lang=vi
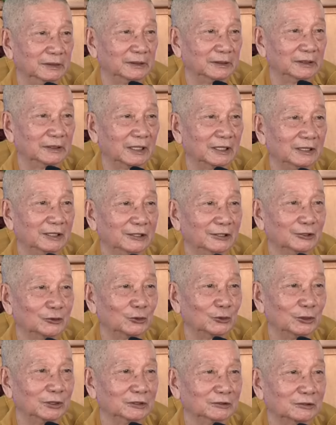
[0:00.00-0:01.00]
thì cái này là cái
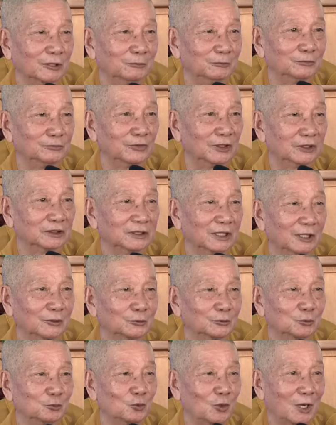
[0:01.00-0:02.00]
truyền thống Phật
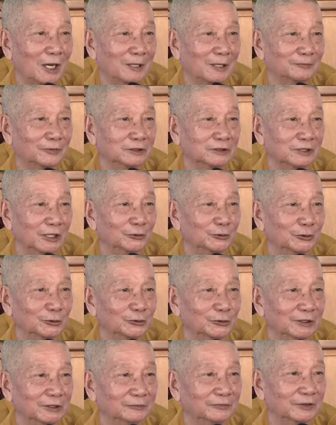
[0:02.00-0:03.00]
giáo Trung Hoa, Phật giáo
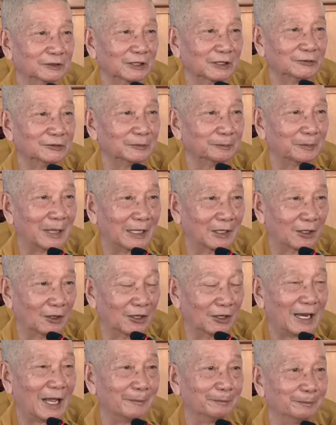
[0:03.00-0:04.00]
Triều Tiên, Phật giáo Nhật Bản
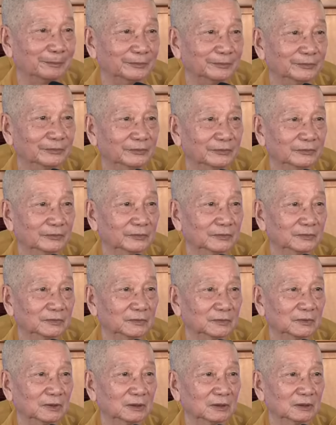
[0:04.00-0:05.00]
họ làm.
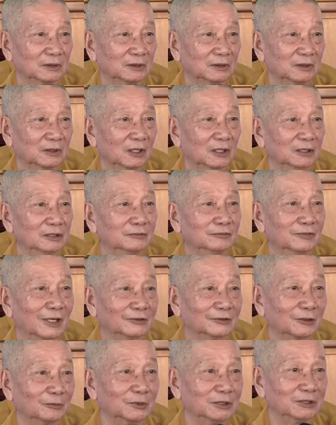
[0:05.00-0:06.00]
Nó ứng
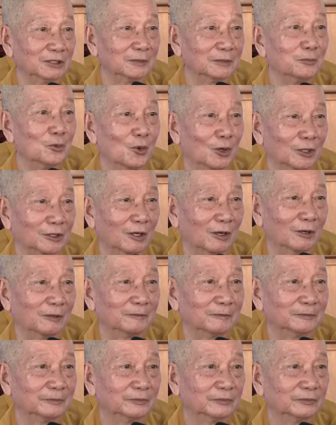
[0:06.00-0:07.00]
vào trong những cái mùa
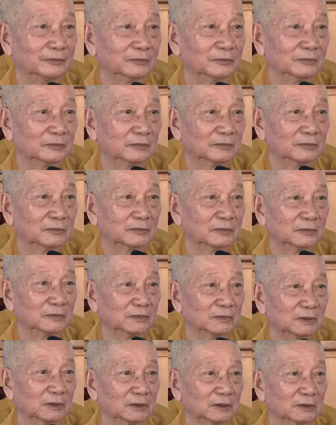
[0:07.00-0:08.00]
đó,
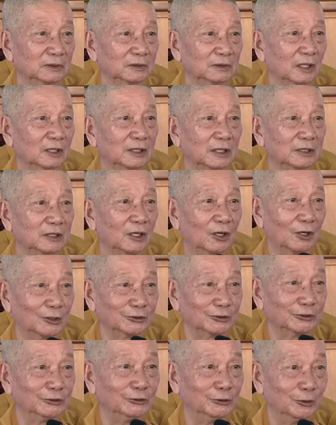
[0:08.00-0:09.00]
cho nên
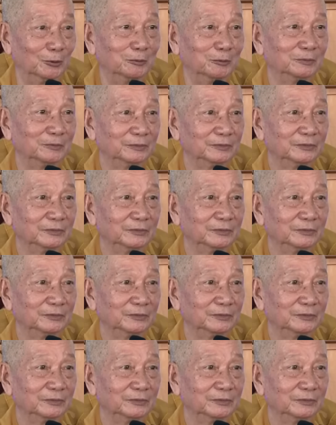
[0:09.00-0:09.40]
họ sử dụng.